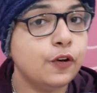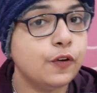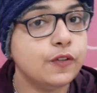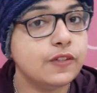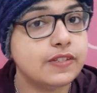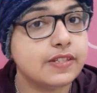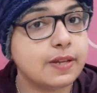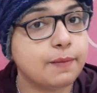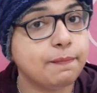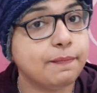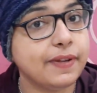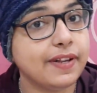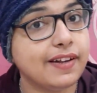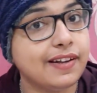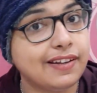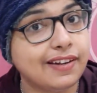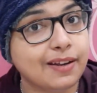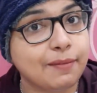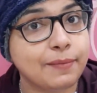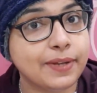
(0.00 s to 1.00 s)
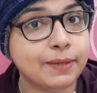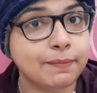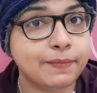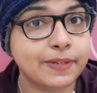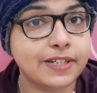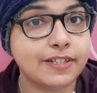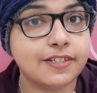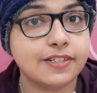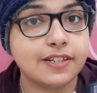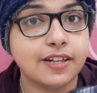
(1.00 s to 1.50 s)
उन सब में अराबिक
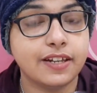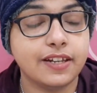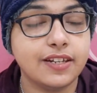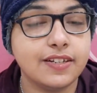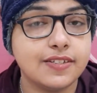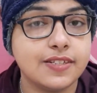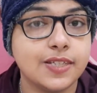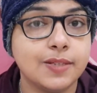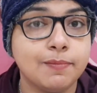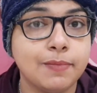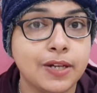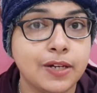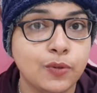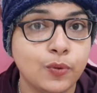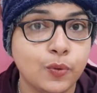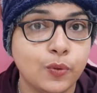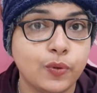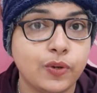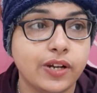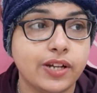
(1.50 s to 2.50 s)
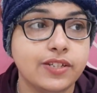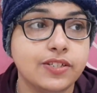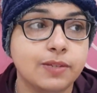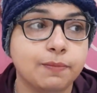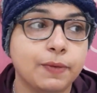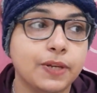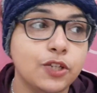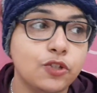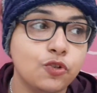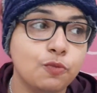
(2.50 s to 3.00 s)
बीन्स का ही इस्तेमाल हो रहा है
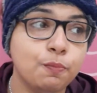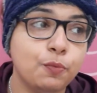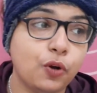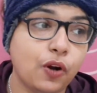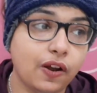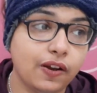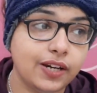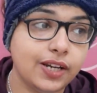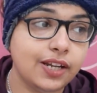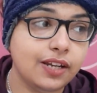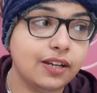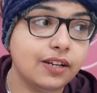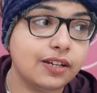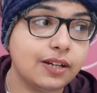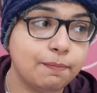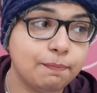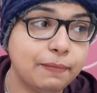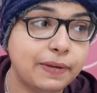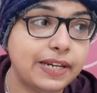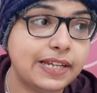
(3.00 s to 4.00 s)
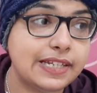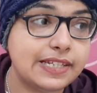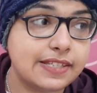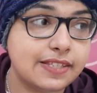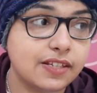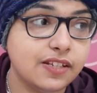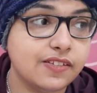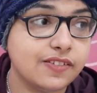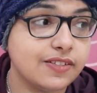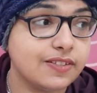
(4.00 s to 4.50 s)
जबकि जो पुरानी
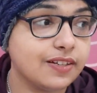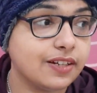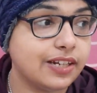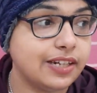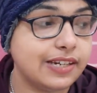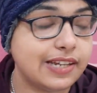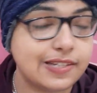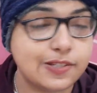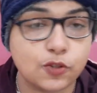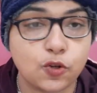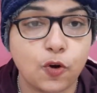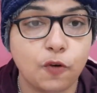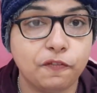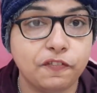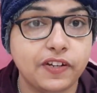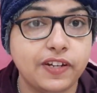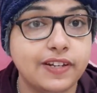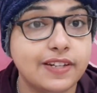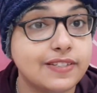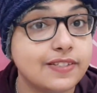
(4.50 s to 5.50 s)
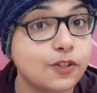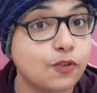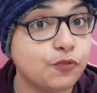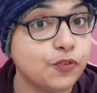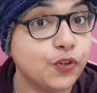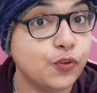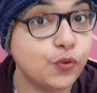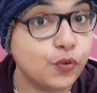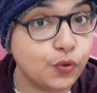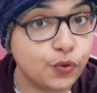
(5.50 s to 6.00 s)
कंपनीज थी जैसे कि नेस्कॉफी
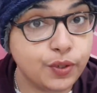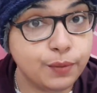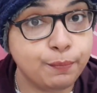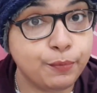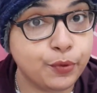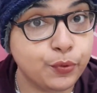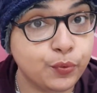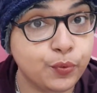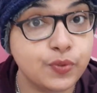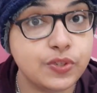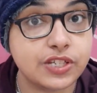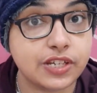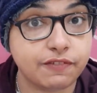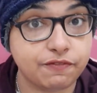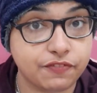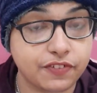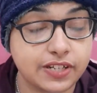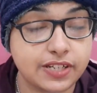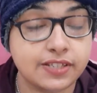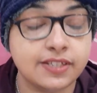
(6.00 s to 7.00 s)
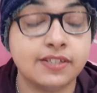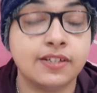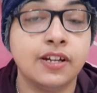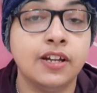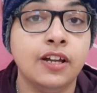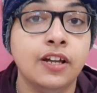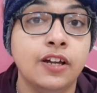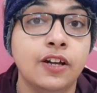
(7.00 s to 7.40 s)
नेस्कॉफी गोल्ड ब्रू सनफीस्ट